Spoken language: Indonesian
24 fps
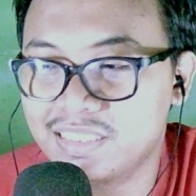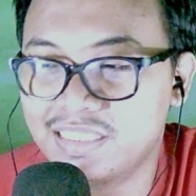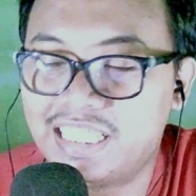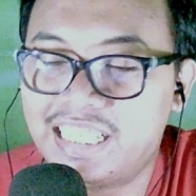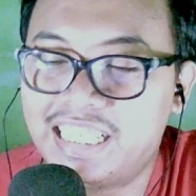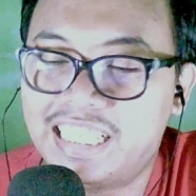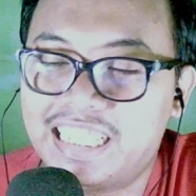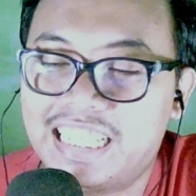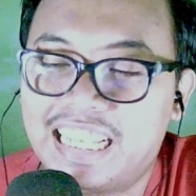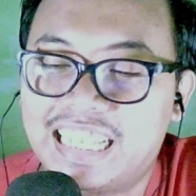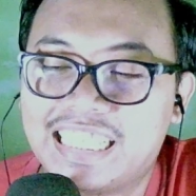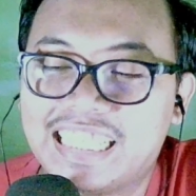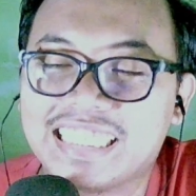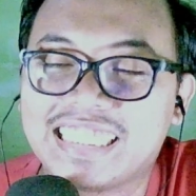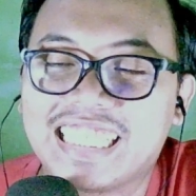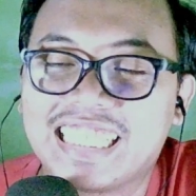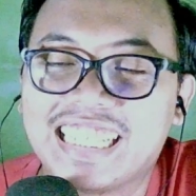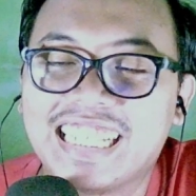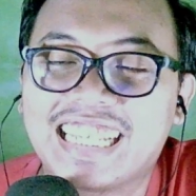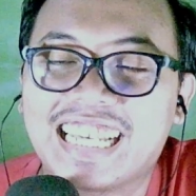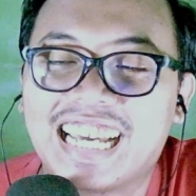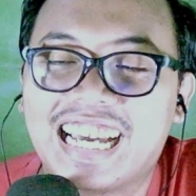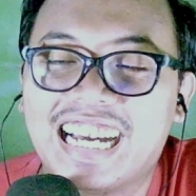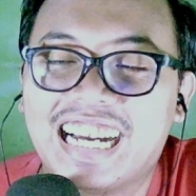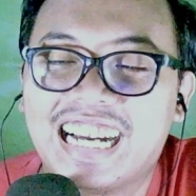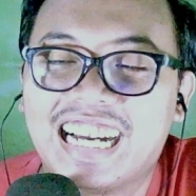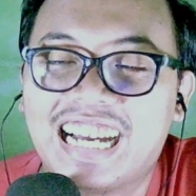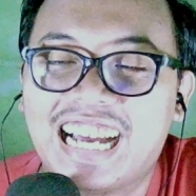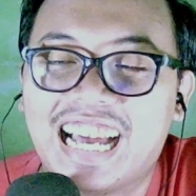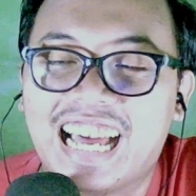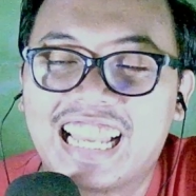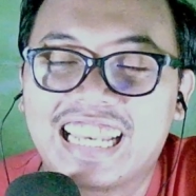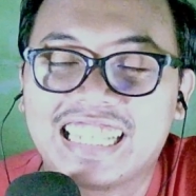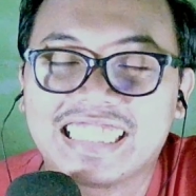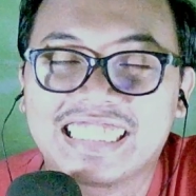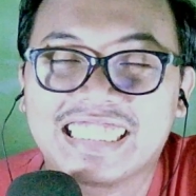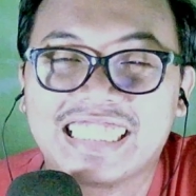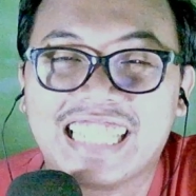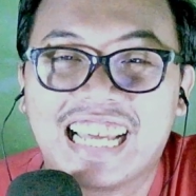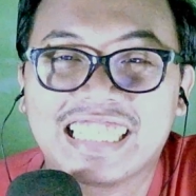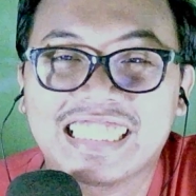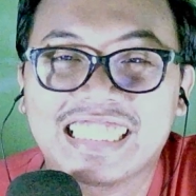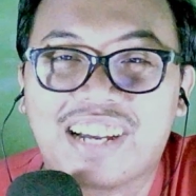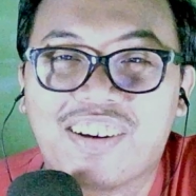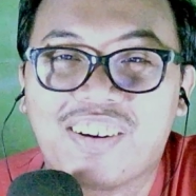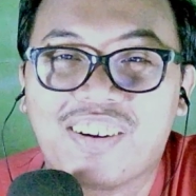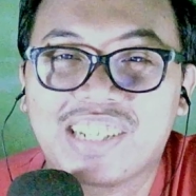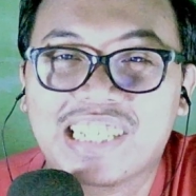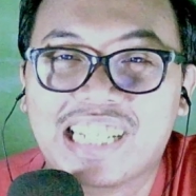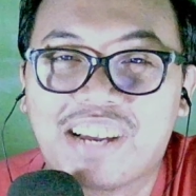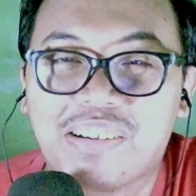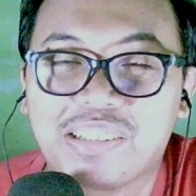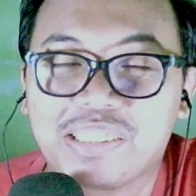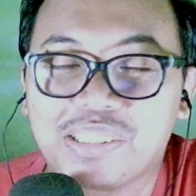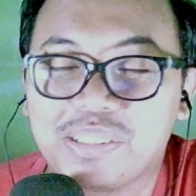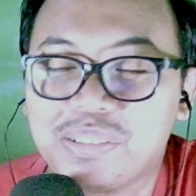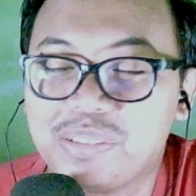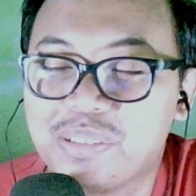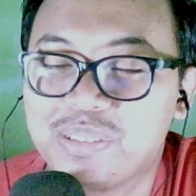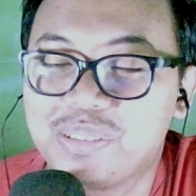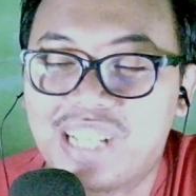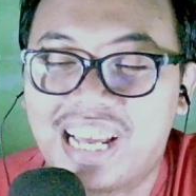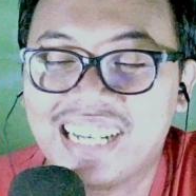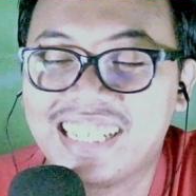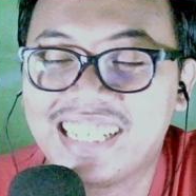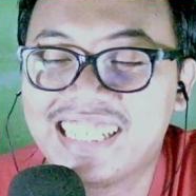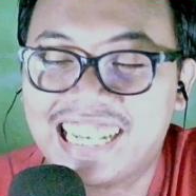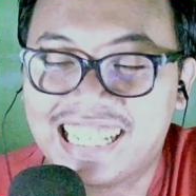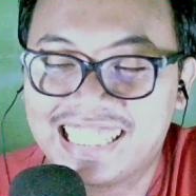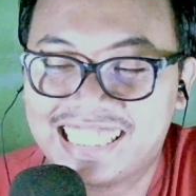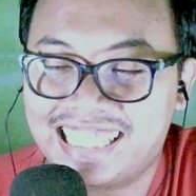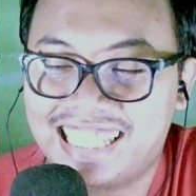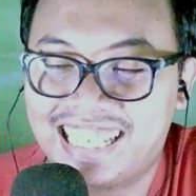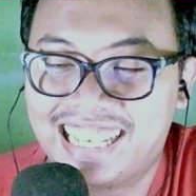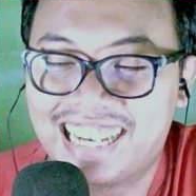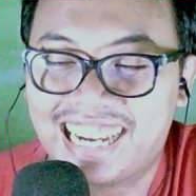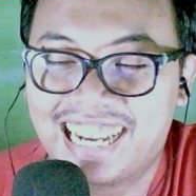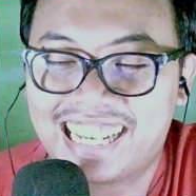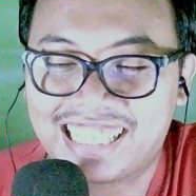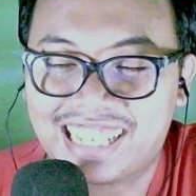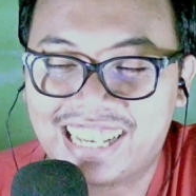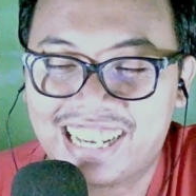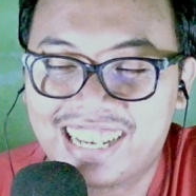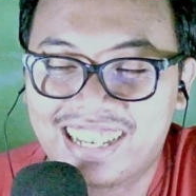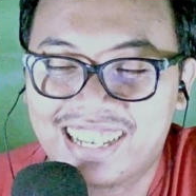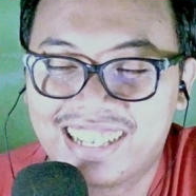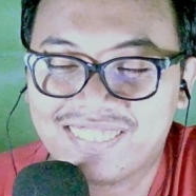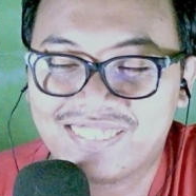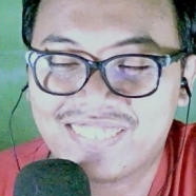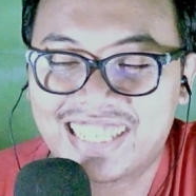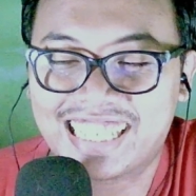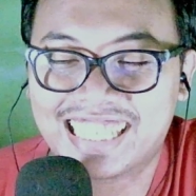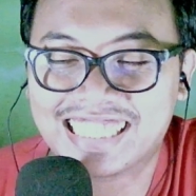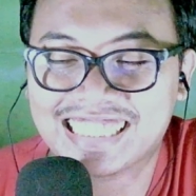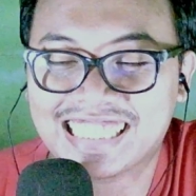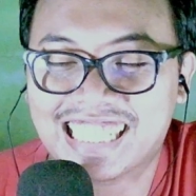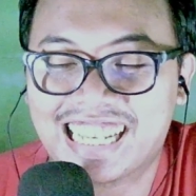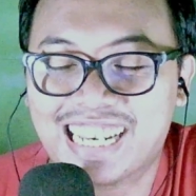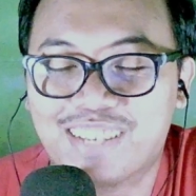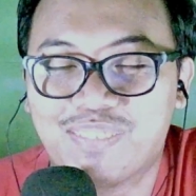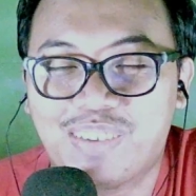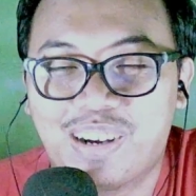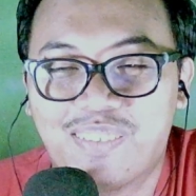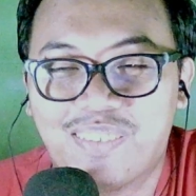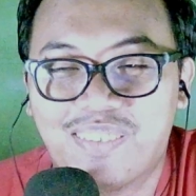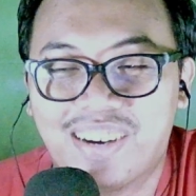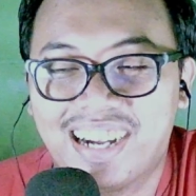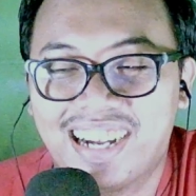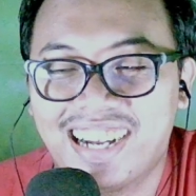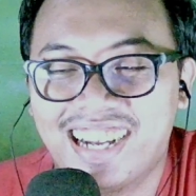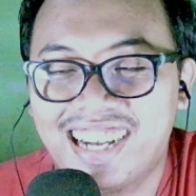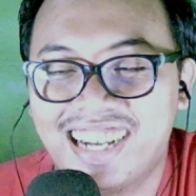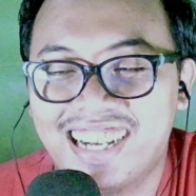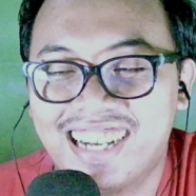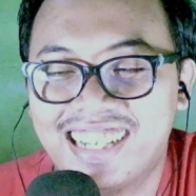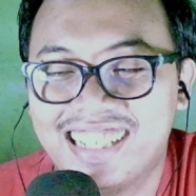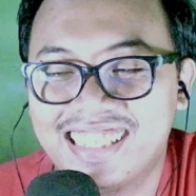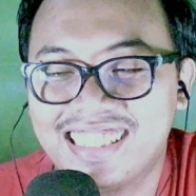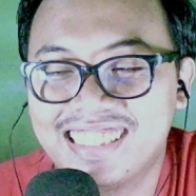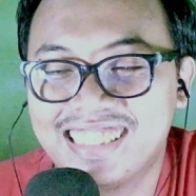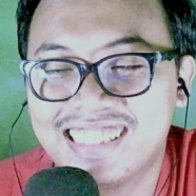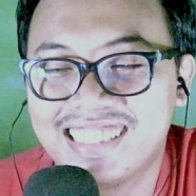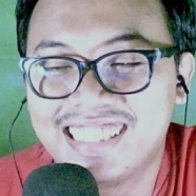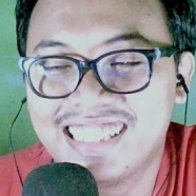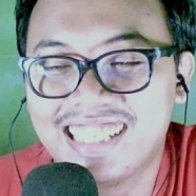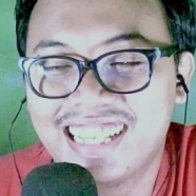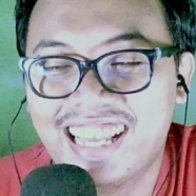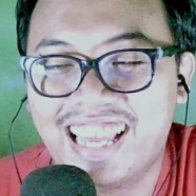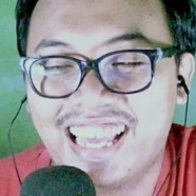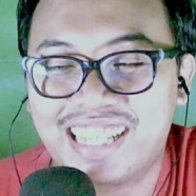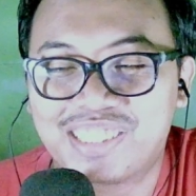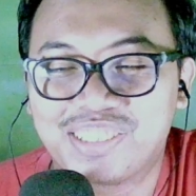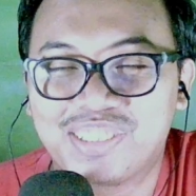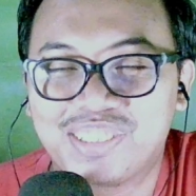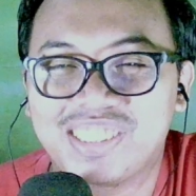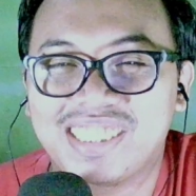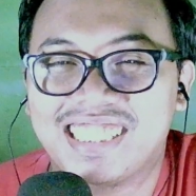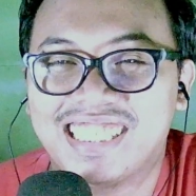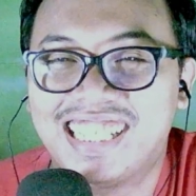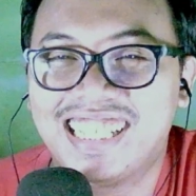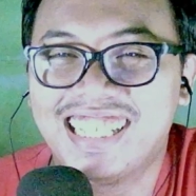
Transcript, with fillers: Gila, jadi sini uh, Alis dan kawan-kawan itu udah dead ya karena mereka salah bawa air suci.